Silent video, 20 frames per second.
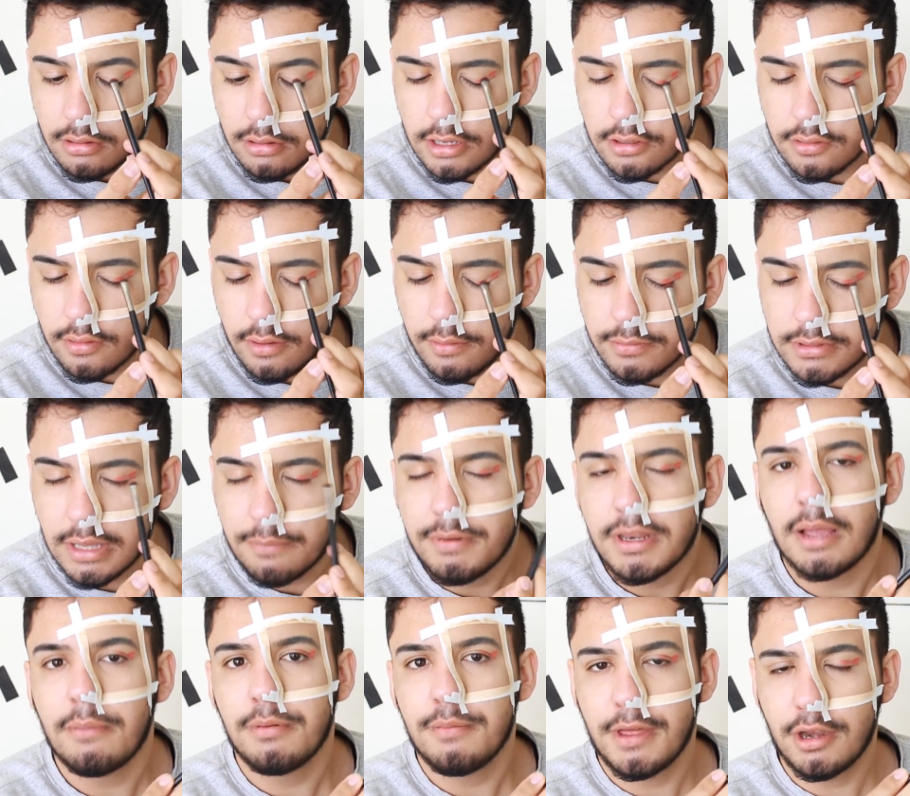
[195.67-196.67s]
Deixa então, Você
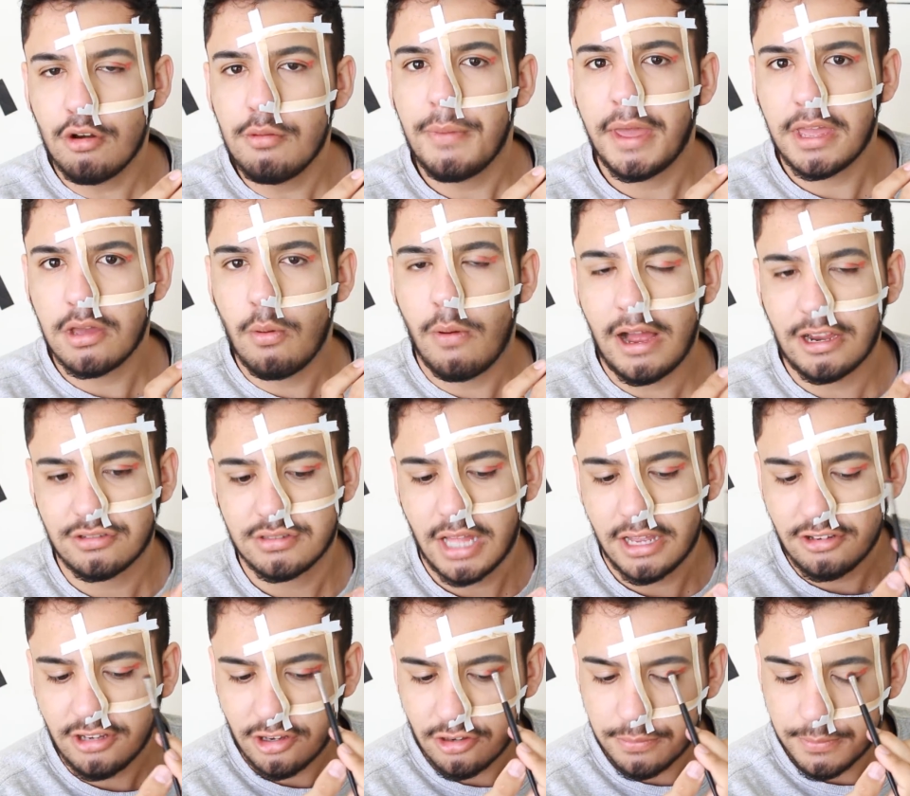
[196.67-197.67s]
aplica primeiro no meio, eu acho,
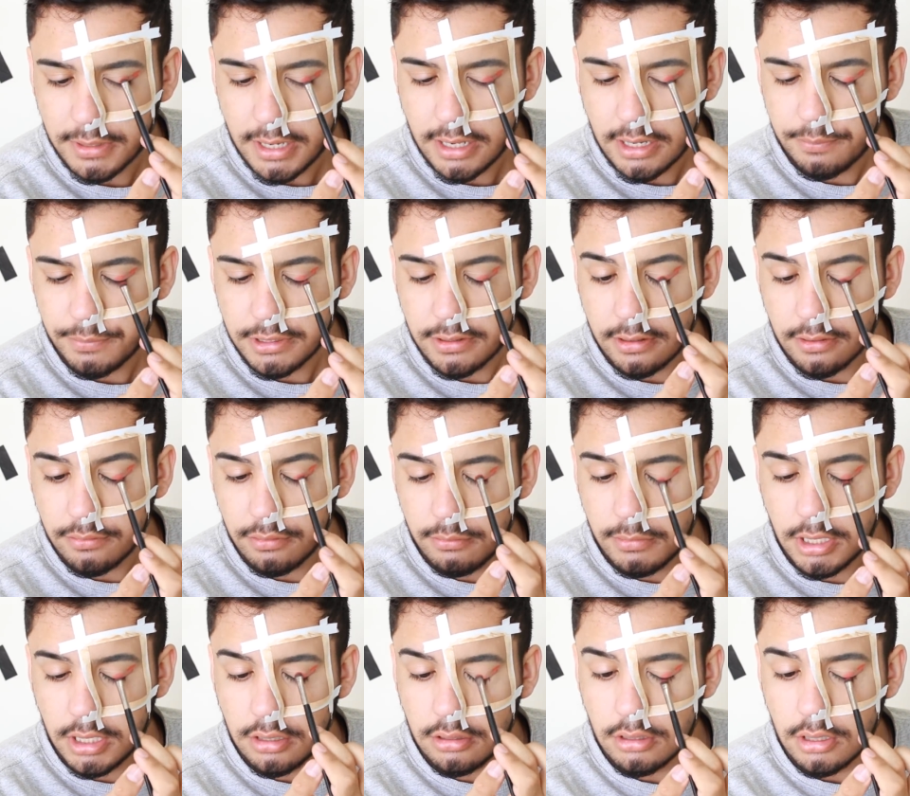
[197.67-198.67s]
tá, gente? Porque daí depois vai
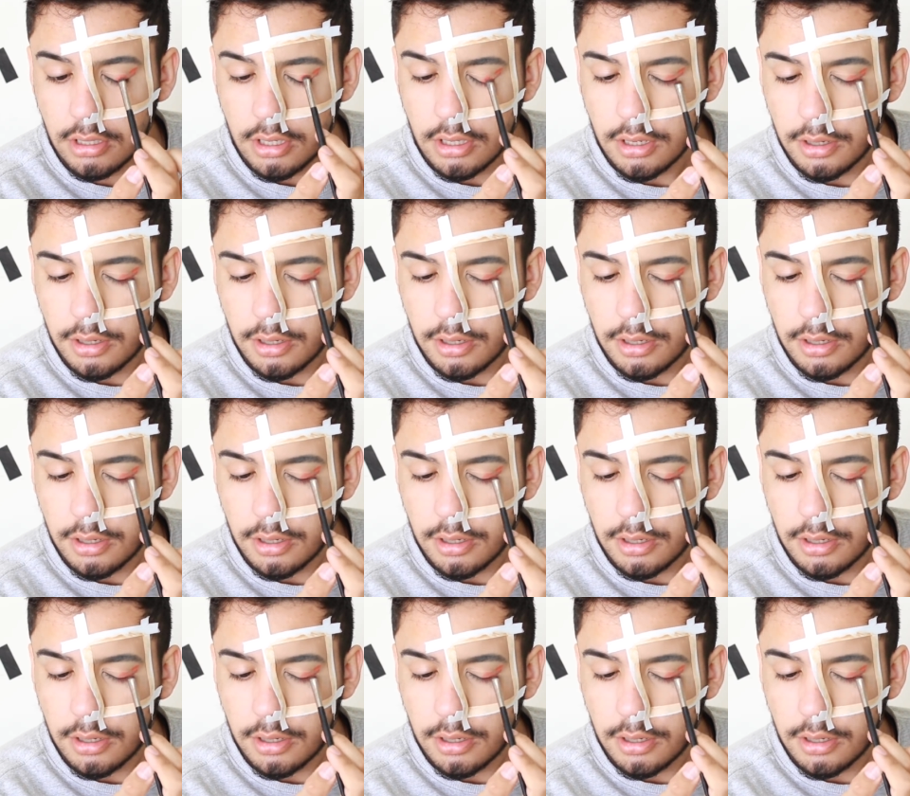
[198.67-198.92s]
esfumando.